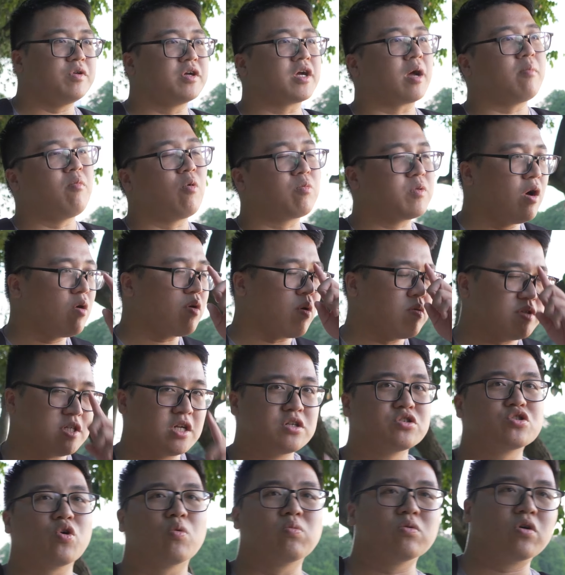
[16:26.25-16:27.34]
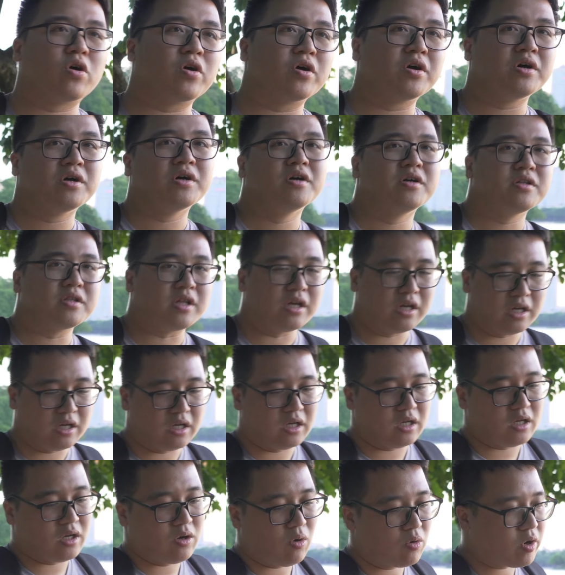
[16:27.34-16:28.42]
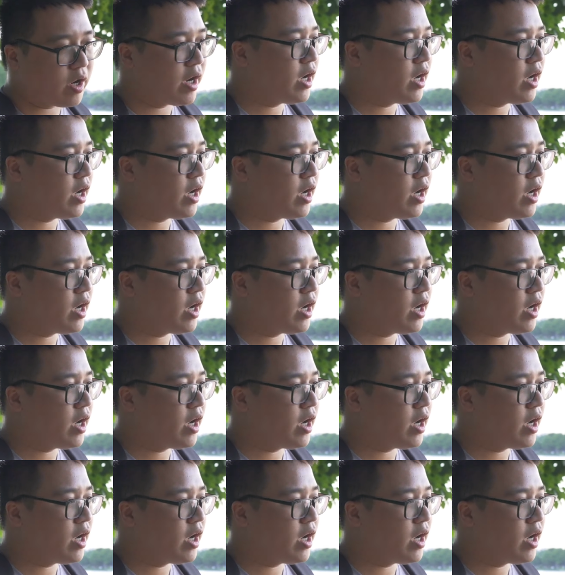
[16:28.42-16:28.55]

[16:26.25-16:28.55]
những cái mục tiêu kiểu chân dung thôi, thì ok,